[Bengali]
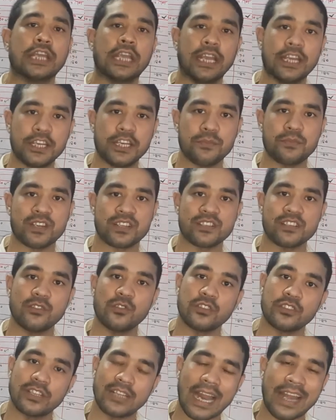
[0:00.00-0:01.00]
এইটি পার্সেন্ট
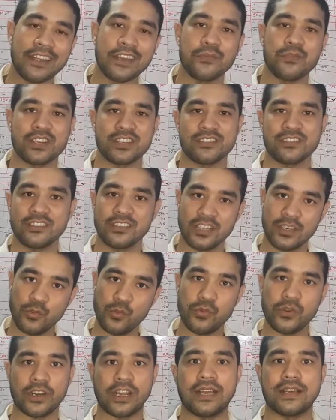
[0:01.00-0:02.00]
অর্থাৎ নাইনটি পার্সেন্টের
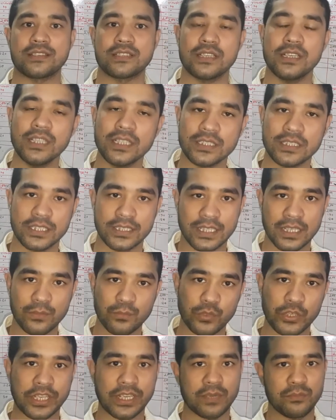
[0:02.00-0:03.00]
উপরে আছে যেটা
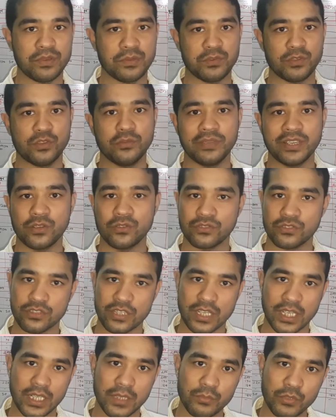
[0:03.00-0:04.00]
পরীক্ষায় বিভিন্ন বিগত
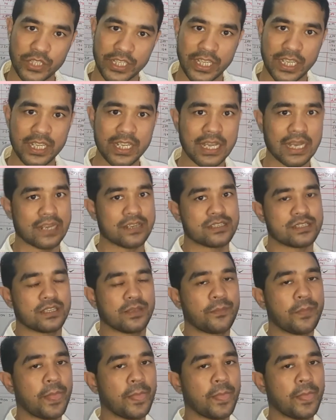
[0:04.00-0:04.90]
সালে পরীক্ষায় আসতে